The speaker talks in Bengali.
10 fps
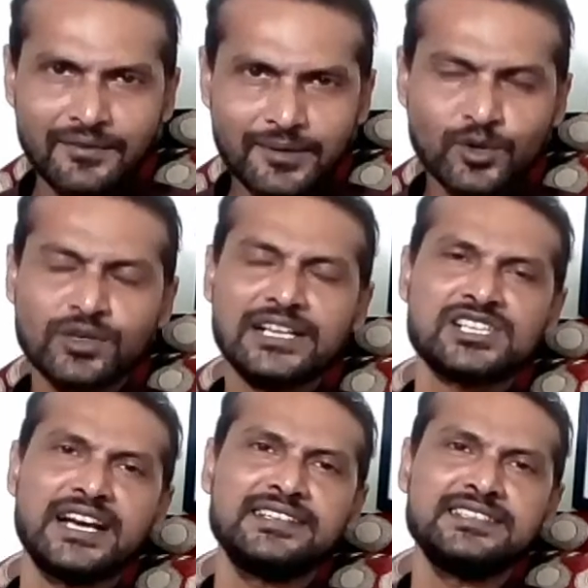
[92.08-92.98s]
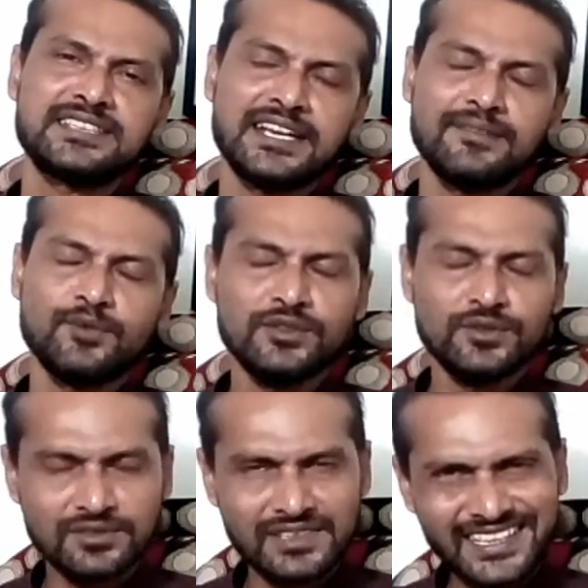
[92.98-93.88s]
আমার মন আর সায় দিচ্ছে না
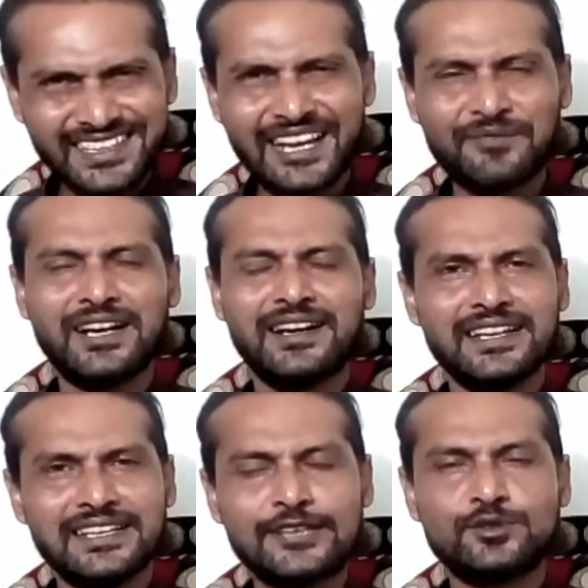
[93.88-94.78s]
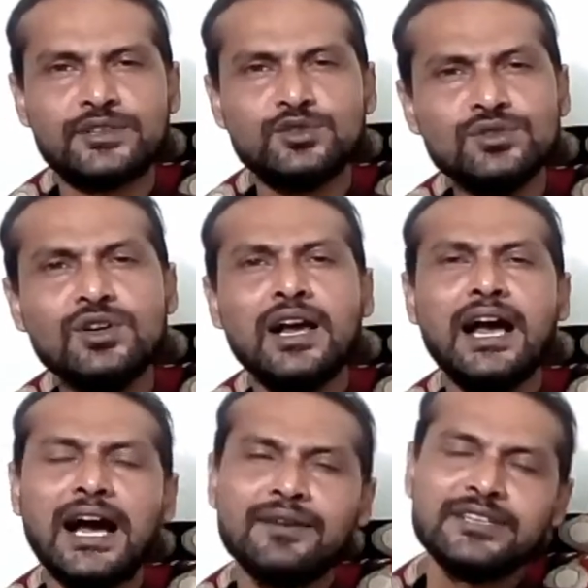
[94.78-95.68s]
বলিউড এই গ্ল্যামার এই এত কিছু
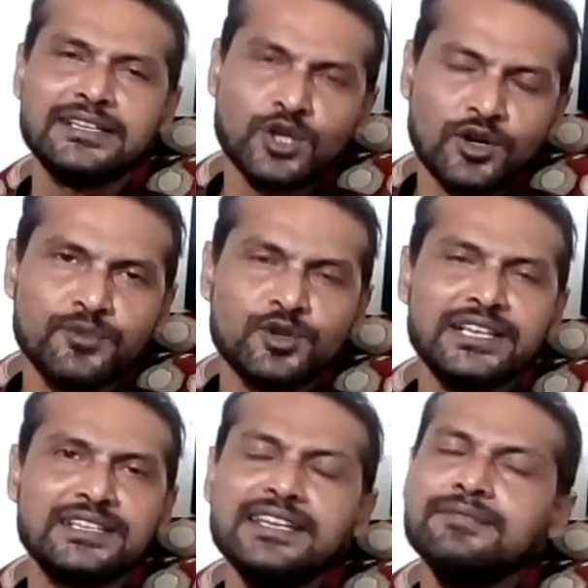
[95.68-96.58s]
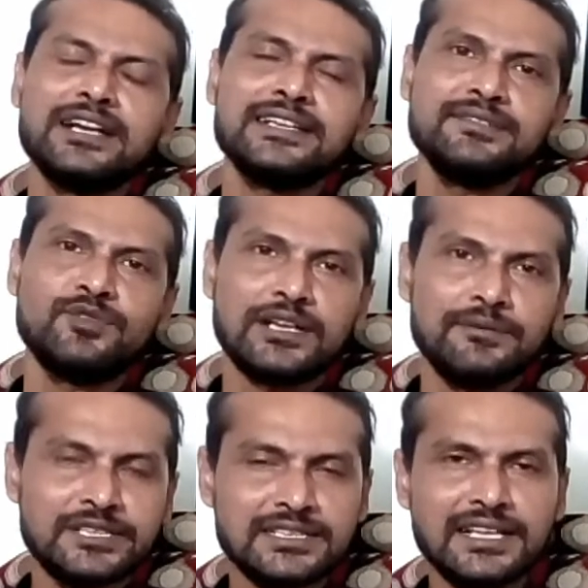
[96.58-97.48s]
আমি ধর্মকে নিয়েই বাকি
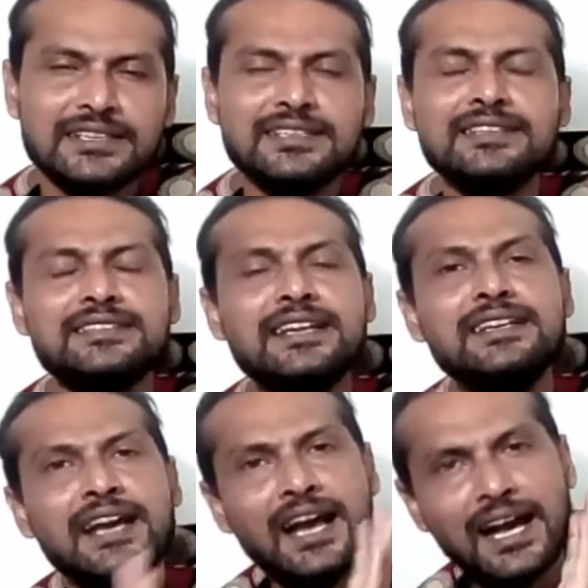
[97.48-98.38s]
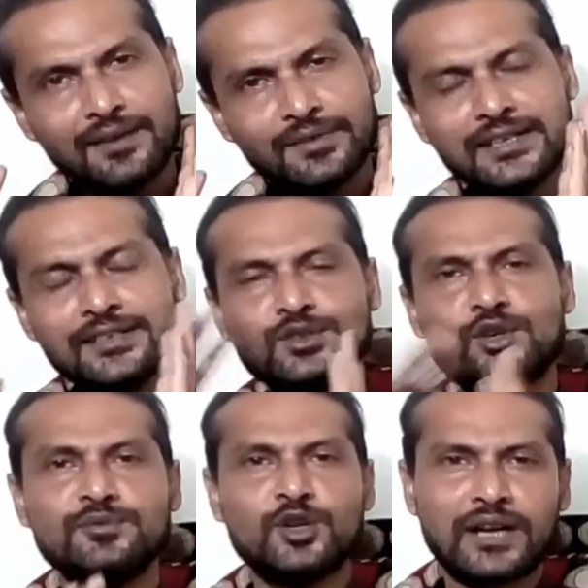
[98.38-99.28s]
জীবনটা বেঁচে থাকতে চাই আমি
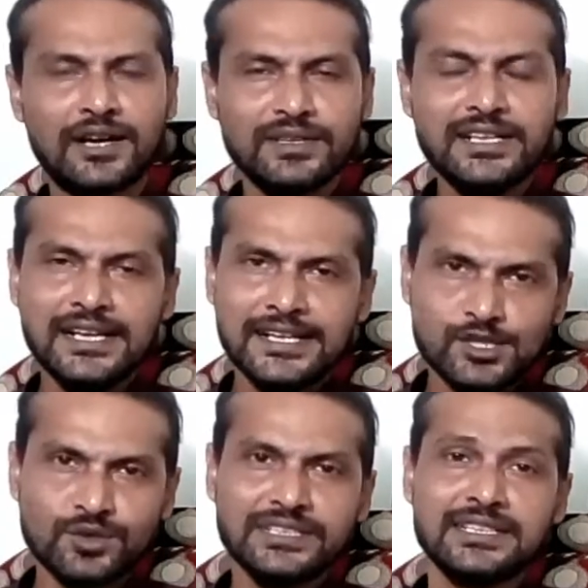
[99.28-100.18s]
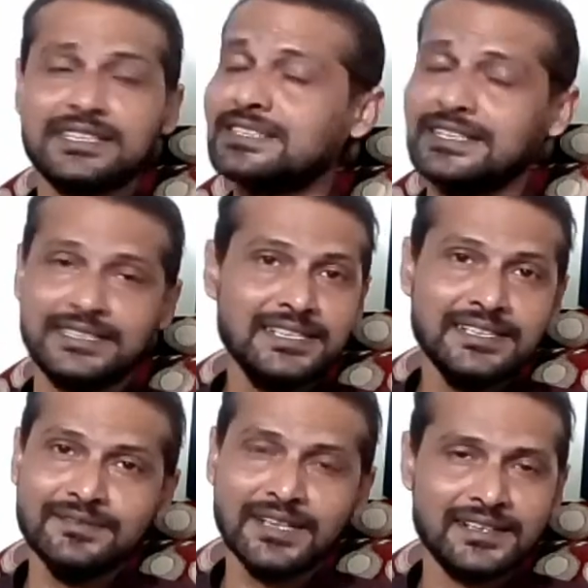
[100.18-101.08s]
ধর্মীয় কারণে সরে যেতে চাই তিনি